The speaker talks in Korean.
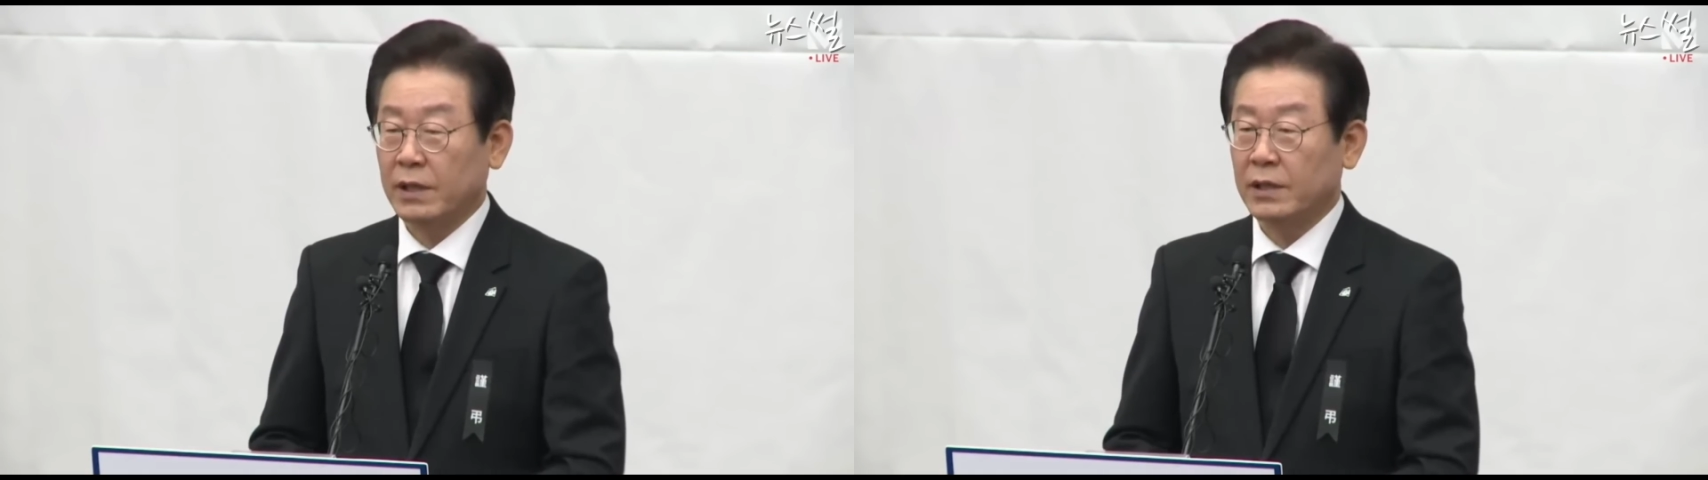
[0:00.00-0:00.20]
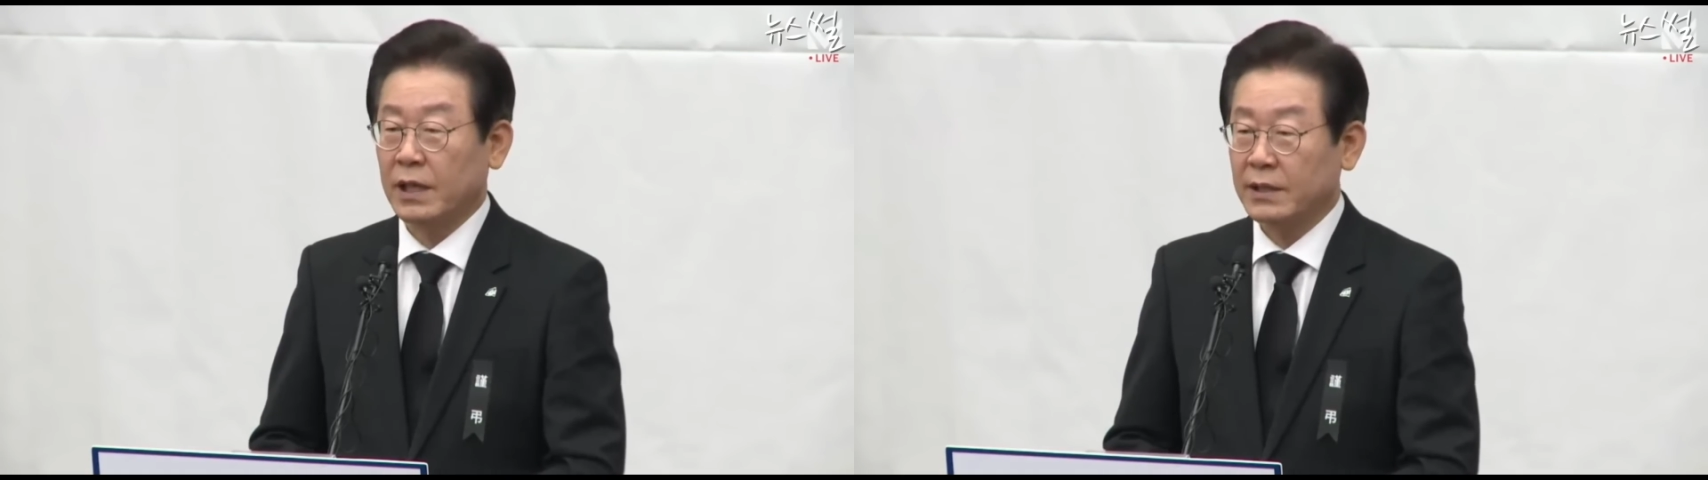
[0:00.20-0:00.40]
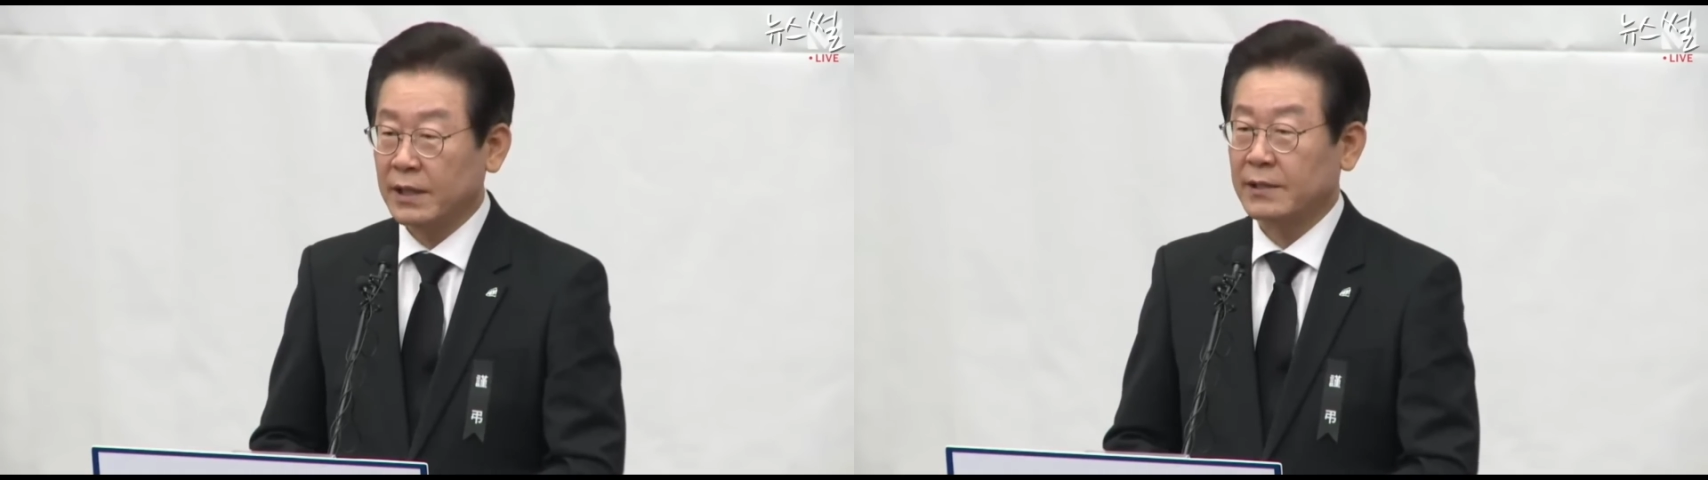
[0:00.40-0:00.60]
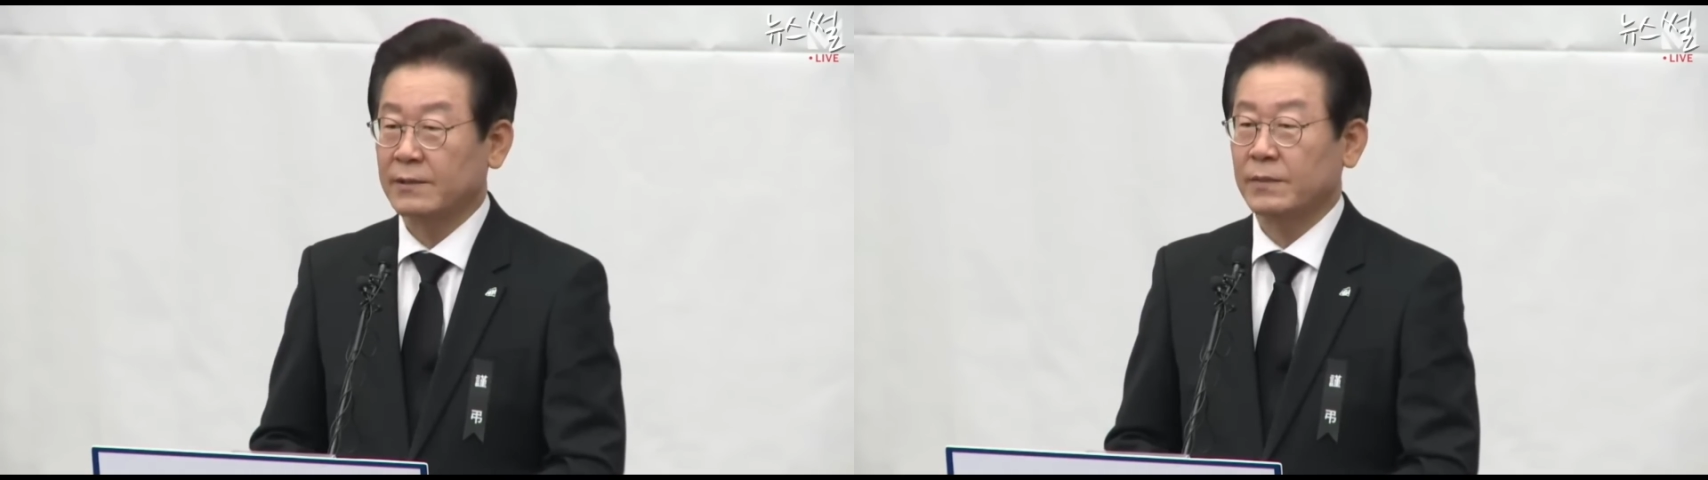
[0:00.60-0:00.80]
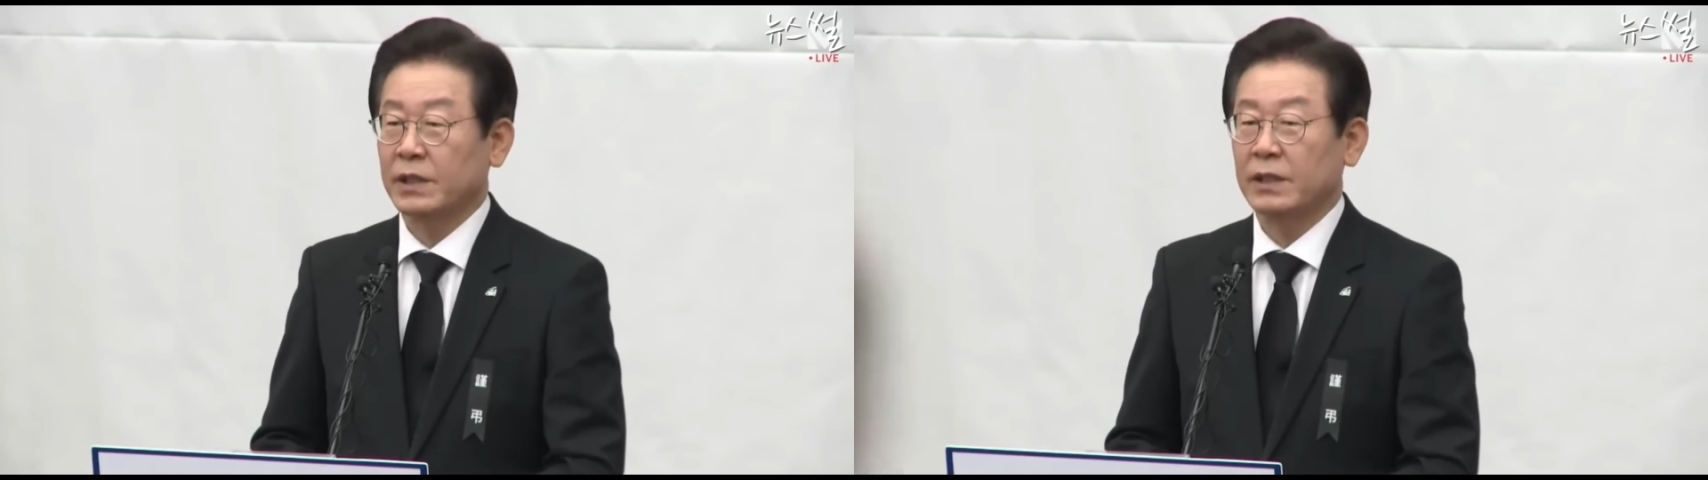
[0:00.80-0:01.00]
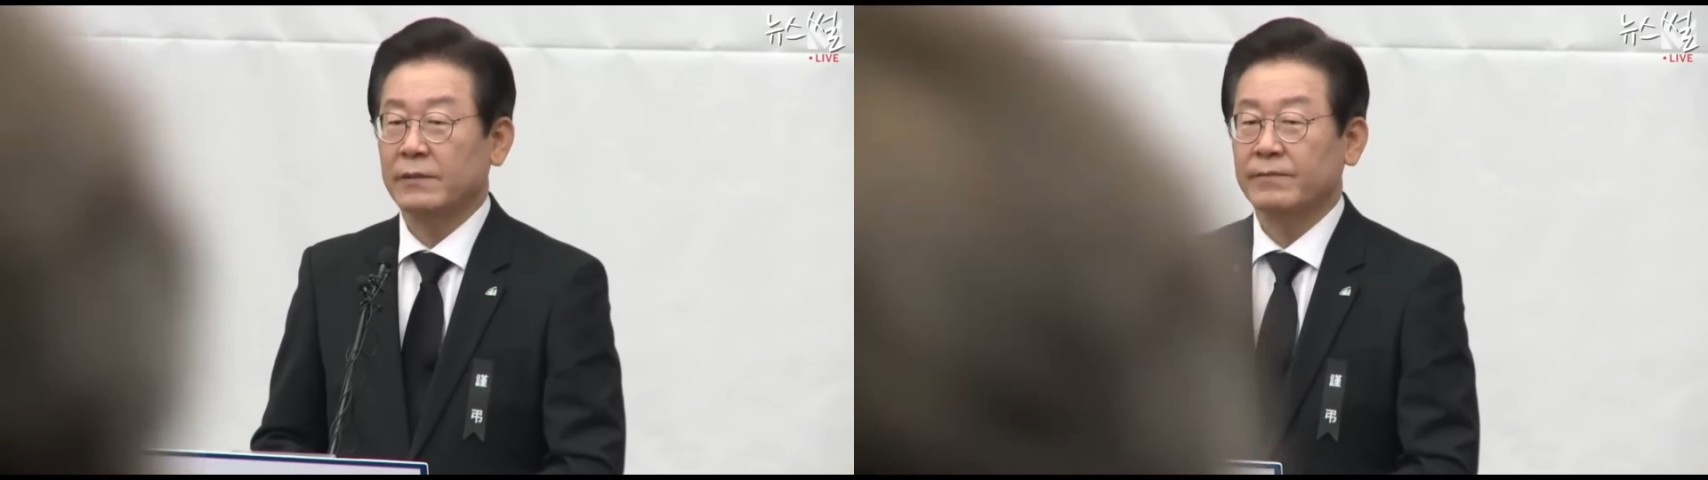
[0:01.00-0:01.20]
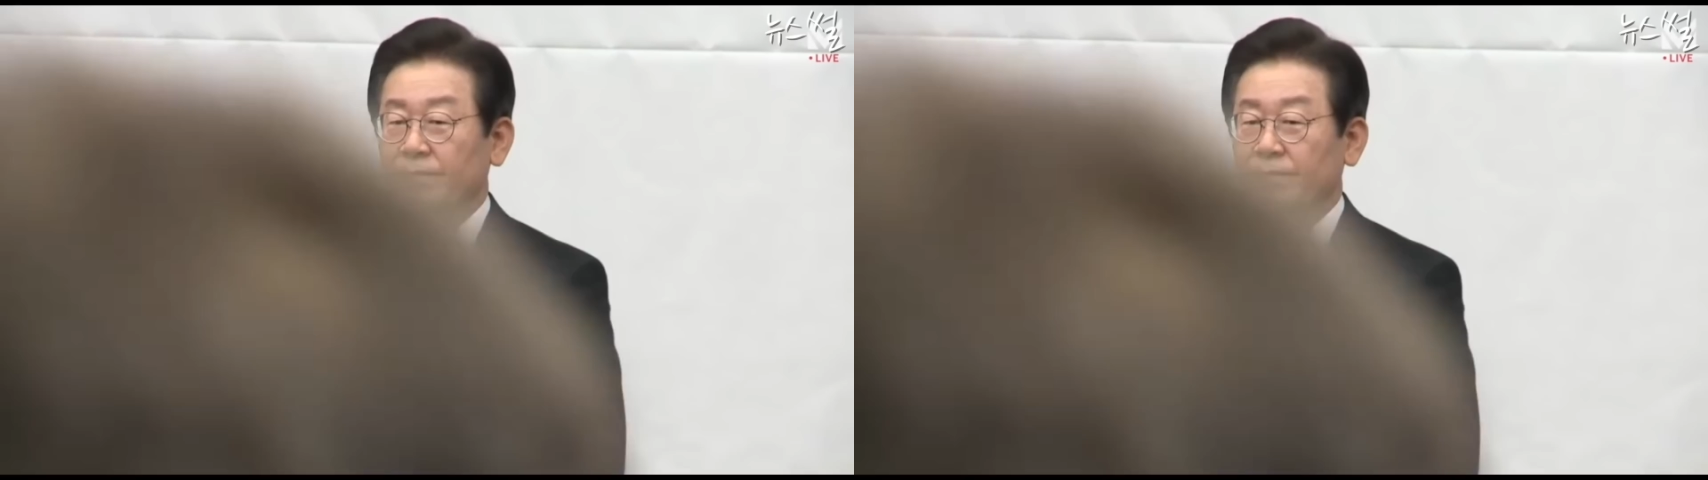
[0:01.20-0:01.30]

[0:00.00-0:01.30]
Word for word: 말을 하지 않습니다.